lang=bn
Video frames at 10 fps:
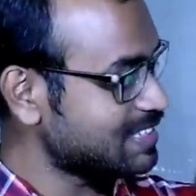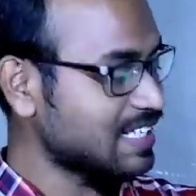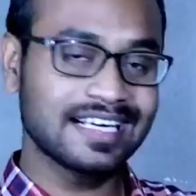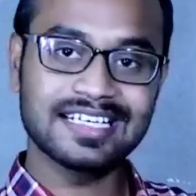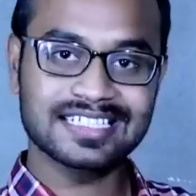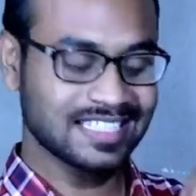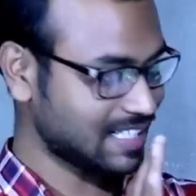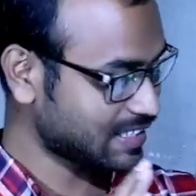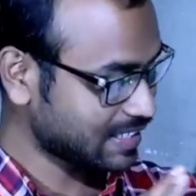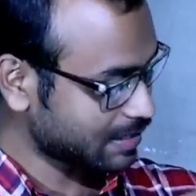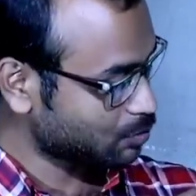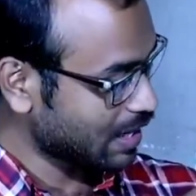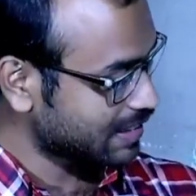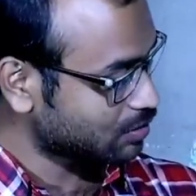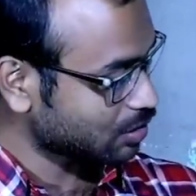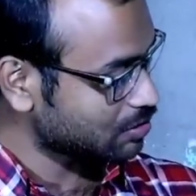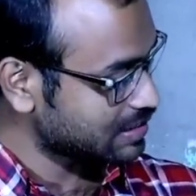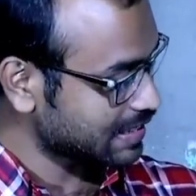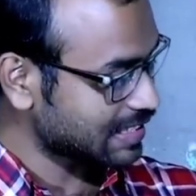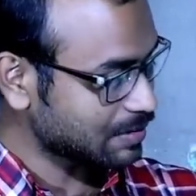নিজের অ্যাড্রেসটা এখান থেকে একটু হাইড করা
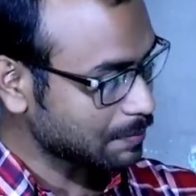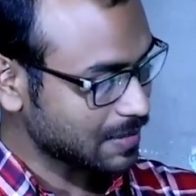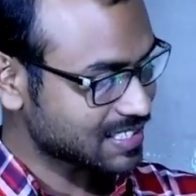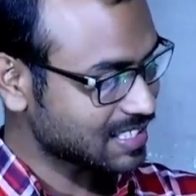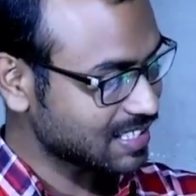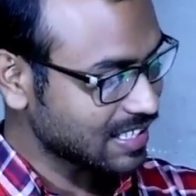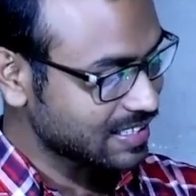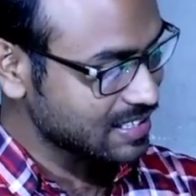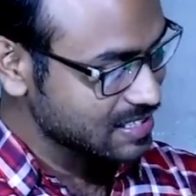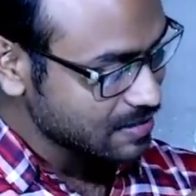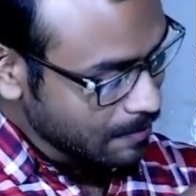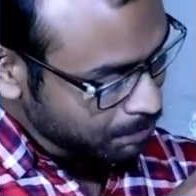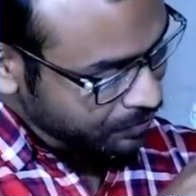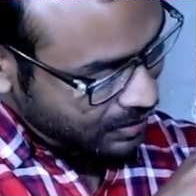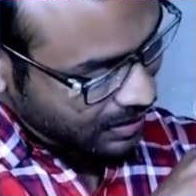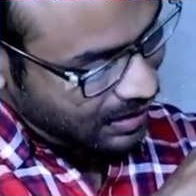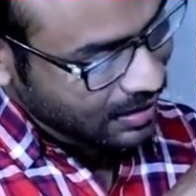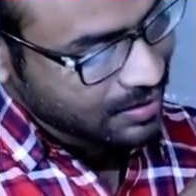হয়েছে এখানে আমার পার্সোনাল অ্যাড্রেস আর